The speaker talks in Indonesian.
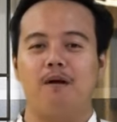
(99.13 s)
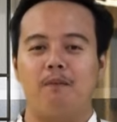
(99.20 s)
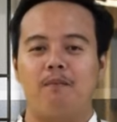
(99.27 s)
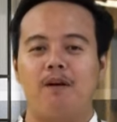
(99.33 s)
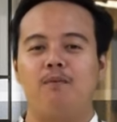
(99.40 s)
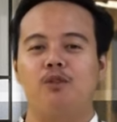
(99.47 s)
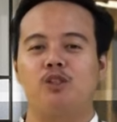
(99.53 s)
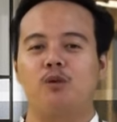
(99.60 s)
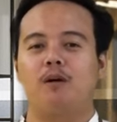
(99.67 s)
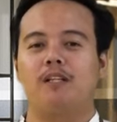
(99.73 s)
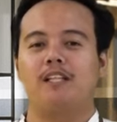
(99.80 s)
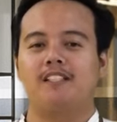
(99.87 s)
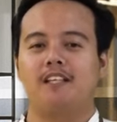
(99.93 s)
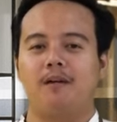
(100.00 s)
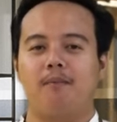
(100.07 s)
Bapak Ibu
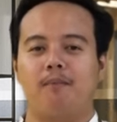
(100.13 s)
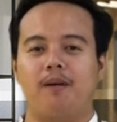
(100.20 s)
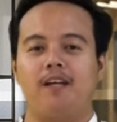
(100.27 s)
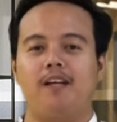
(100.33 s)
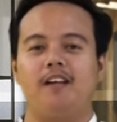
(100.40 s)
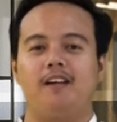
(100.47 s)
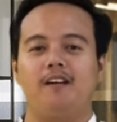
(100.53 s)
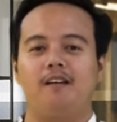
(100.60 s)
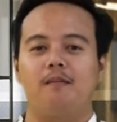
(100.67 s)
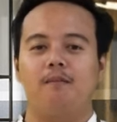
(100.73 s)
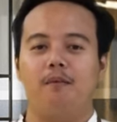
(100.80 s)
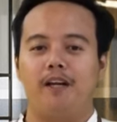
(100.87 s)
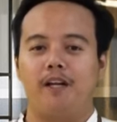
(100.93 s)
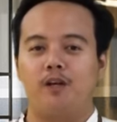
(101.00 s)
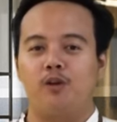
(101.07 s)
Sobat SMP,
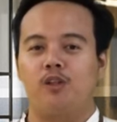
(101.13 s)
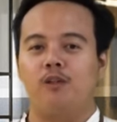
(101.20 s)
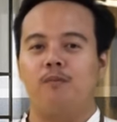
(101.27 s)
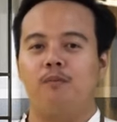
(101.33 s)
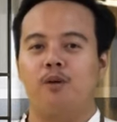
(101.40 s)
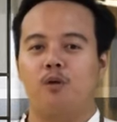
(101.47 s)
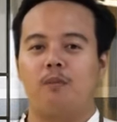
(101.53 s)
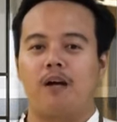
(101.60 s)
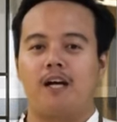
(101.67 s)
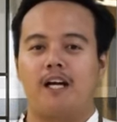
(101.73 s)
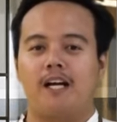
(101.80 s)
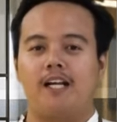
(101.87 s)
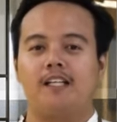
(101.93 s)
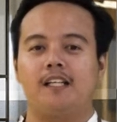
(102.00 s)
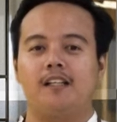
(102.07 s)
berikut
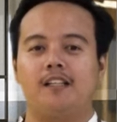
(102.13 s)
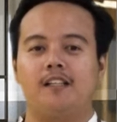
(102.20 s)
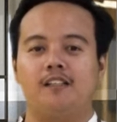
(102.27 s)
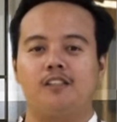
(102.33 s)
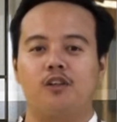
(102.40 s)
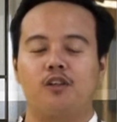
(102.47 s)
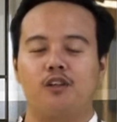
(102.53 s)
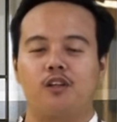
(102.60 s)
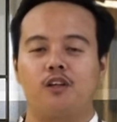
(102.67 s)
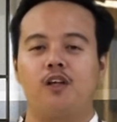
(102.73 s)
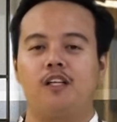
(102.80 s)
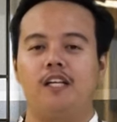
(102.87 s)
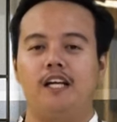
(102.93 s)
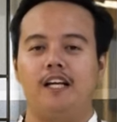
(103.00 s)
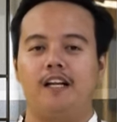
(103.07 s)
merupakan contoh
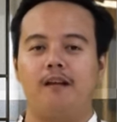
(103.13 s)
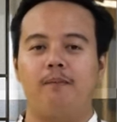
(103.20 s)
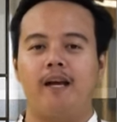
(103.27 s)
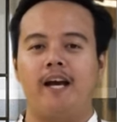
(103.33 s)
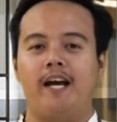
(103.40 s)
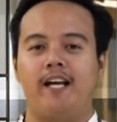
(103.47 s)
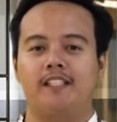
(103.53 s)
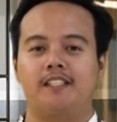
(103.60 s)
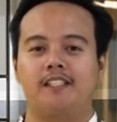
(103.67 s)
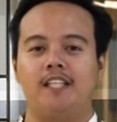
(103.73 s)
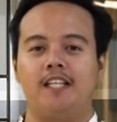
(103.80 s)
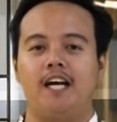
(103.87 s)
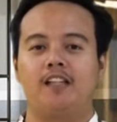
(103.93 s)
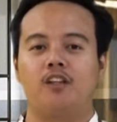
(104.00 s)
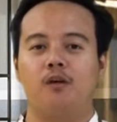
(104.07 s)
dari
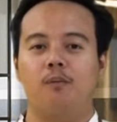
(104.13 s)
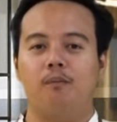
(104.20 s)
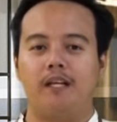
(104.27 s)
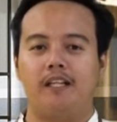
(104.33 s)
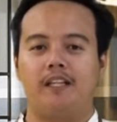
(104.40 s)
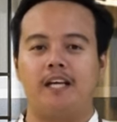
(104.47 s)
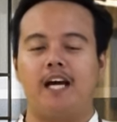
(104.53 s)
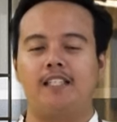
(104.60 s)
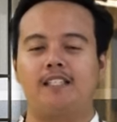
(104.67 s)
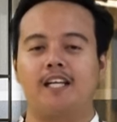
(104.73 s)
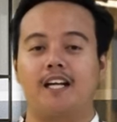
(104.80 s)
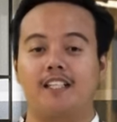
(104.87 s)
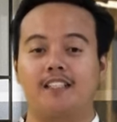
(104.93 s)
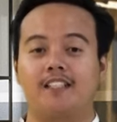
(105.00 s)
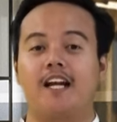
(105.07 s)
BAST atau Berita
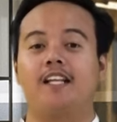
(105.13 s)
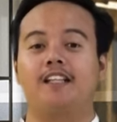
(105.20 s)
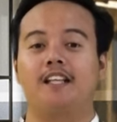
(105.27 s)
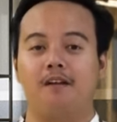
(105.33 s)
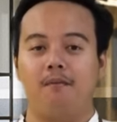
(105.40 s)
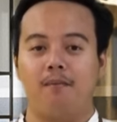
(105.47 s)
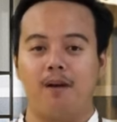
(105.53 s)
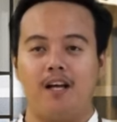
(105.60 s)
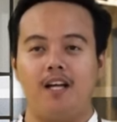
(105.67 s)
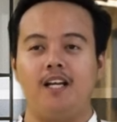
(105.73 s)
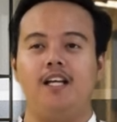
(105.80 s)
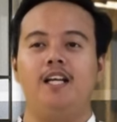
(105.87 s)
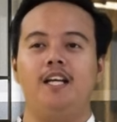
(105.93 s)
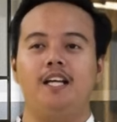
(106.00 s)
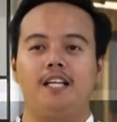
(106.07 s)
Acara Serah Terima
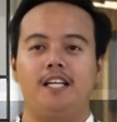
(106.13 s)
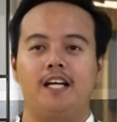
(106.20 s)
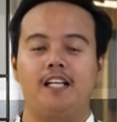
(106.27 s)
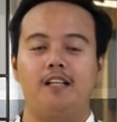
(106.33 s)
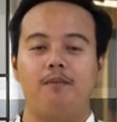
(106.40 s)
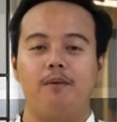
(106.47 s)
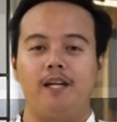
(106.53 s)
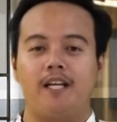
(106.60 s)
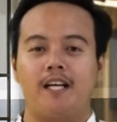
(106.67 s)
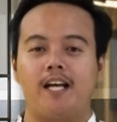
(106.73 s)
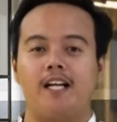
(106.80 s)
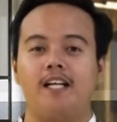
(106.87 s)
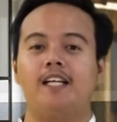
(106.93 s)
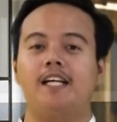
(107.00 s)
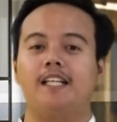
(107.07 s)
yang
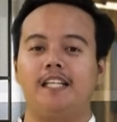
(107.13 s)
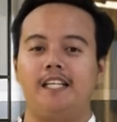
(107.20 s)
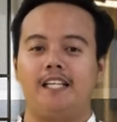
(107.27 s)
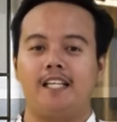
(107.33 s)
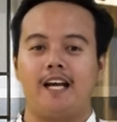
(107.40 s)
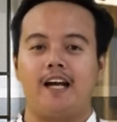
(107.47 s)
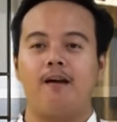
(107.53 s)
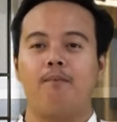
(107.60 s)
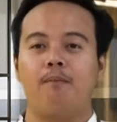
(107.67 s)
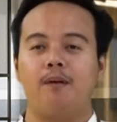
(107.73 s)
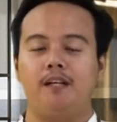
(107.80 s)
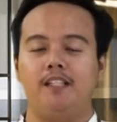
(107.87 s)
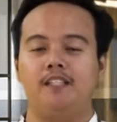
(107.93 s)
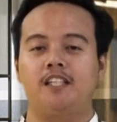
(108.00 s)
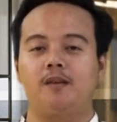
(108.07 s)
diberikan ketika
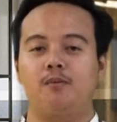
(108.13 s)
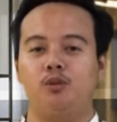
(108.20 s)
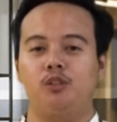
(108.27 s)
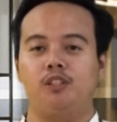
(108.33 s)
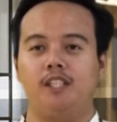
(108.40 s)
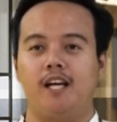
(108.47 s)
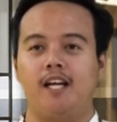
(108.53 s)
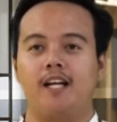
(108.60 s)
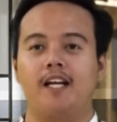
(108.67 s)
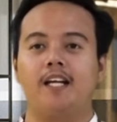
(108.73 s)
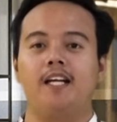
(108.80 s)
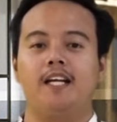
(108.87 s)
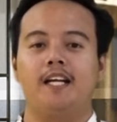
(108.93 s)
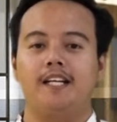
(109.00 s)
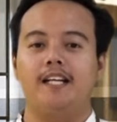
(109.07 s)
pendistribusian
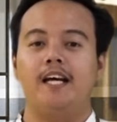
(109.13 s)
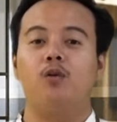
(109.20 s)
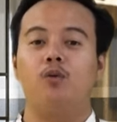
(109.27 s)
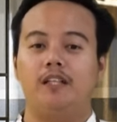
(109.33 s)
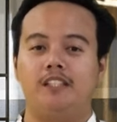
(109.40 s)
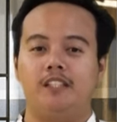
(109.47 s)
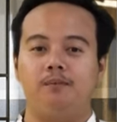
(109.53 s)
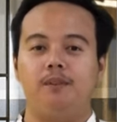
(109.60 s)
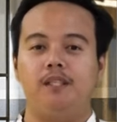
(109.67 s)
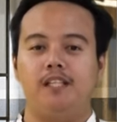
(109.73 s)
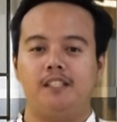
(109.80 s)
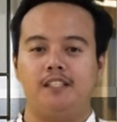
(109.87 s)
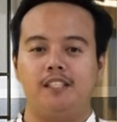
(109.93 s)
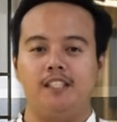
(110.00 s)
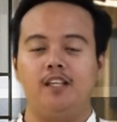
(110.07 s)
dan wajib
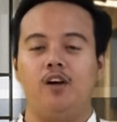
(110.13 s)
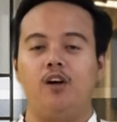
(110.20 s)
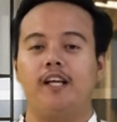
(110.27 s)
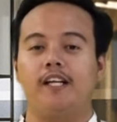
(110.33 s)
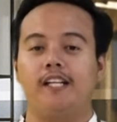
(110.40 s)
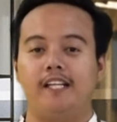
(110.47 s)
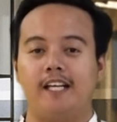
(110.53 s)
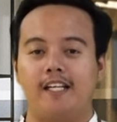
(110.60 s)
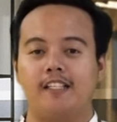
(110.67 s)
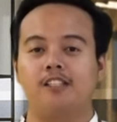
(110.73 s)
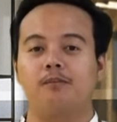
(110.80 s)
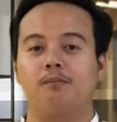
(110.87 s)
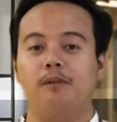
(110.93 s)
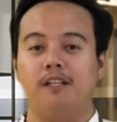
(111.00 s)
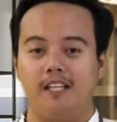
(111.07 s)
diisi oleh Dinas
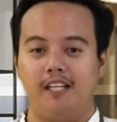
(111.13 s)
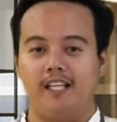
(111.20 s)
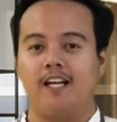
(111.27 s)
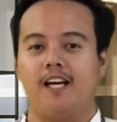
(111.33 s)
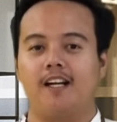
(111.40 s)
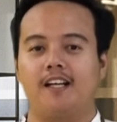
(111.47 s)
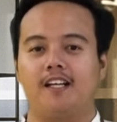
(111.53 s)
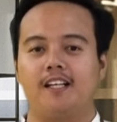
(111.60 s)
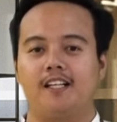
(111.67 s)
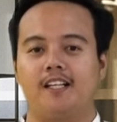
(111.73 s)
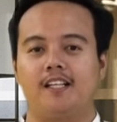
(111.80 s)
Pendidikan.